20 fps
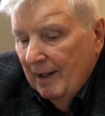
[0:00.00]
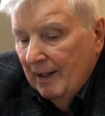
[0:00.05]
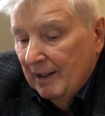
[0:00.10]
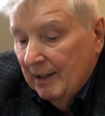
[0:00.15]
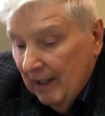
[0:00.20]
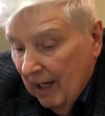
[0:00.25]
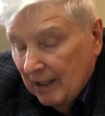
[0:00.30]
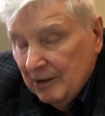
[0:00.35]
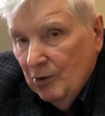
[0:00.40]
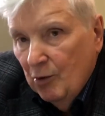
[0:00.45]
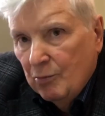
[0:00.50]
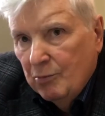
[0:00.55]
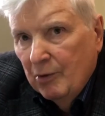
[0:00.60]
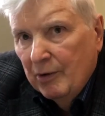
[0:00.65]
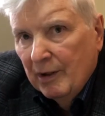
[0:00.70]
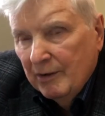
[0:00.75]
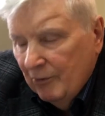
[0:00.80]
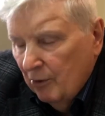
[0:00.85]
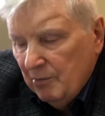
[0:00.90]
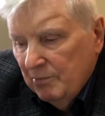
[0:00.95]
Я
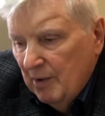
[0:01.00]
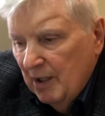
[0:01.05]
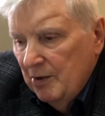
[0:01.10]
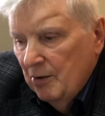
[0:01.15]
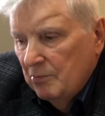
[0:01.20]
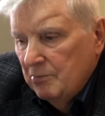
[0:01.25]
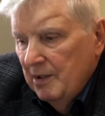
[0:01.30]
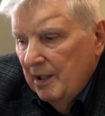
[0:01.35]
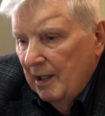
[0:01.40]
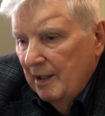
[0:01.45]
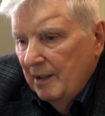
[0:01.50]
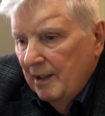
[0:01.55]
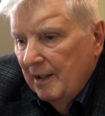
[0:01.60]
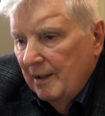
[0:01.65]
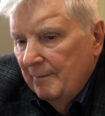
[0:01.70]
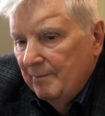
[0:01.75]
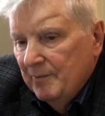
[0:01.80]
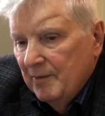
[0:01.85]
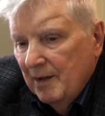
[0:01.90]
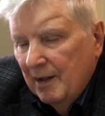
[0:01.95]
думаю, это вот мое
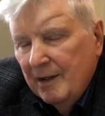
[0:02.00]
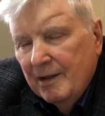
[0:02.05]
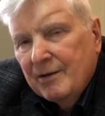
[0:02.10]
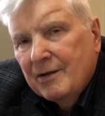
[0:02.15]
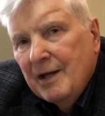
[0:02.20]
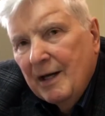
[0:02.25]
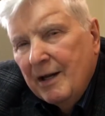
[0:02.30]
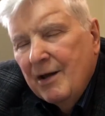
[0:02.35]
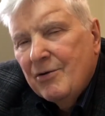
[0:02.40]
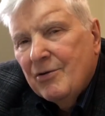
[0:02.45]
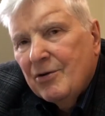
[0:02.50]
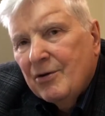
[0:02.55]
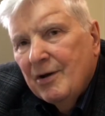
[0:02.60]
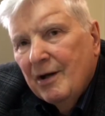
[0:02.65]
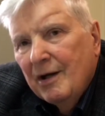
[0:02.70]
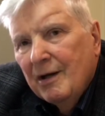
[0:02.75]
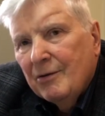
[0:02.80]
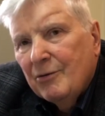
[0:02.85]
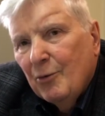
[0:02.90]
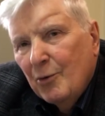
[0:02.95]
мнение,
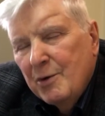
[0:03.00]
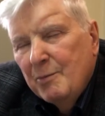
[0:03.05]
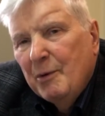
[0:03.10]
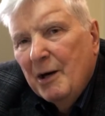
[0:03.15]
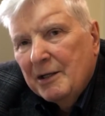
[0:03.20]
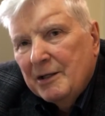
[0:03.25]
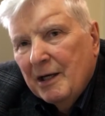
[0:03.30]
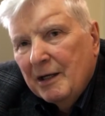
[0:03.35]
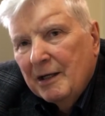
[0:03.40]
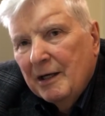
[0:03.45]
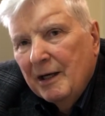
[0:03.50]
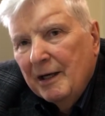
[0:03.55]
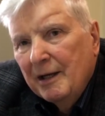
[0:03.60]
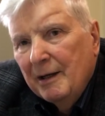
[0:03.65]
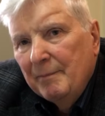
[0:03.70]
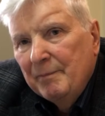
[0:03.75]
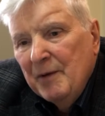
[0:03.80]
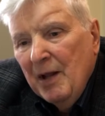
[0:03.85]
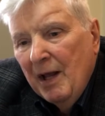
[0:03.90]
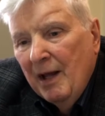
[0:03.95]
историческая судьба
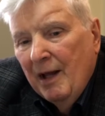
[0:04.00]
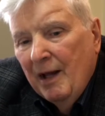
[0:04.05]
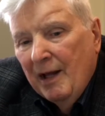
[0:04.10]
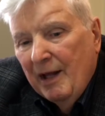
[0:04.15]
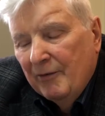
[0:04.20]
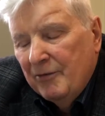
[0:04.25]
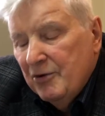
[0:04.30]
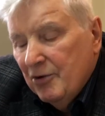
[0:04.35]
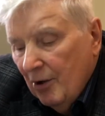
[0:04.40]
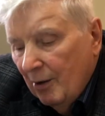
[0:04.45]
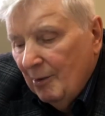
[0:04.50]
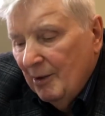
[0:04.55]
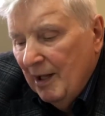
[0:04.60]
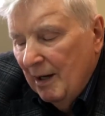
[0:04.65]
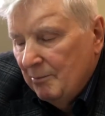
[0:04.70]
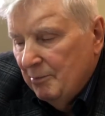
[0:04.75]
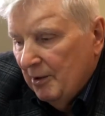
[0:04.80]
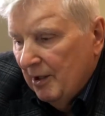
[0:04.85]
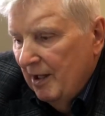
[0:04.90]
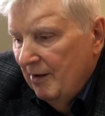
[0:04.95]
такая, и в чем
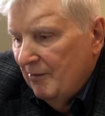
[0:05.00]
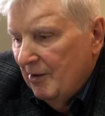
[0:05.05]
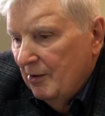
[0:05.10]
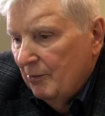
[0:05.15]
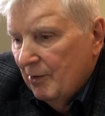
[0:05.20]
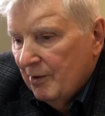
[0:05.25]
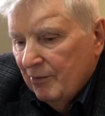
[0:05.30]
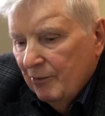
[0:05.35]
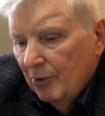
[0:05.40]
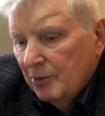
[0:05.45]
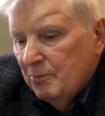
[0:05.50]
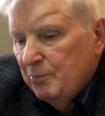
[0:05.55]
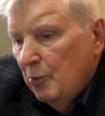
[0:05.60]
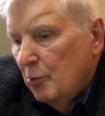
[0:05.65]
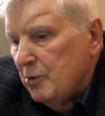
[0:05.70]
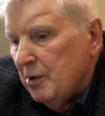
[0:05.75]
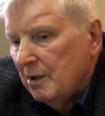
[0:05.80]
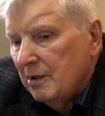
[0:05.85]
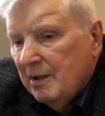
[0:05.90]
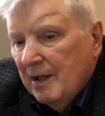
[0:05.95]
она проявилась? Вот
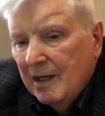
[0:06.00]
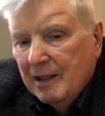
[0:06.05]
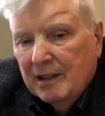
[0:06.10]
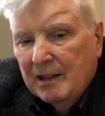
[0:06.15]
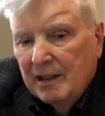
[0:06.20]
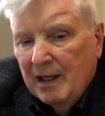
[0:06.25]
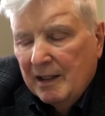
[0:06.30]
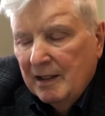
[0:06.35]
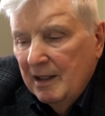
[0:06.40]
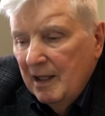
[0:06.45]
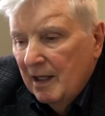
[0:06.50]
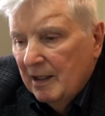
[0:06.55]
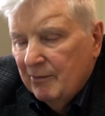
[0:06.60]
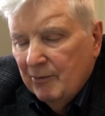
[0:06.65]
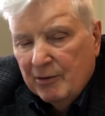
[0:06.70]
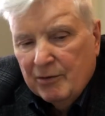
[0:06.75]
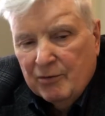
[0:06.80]
Путин как на днях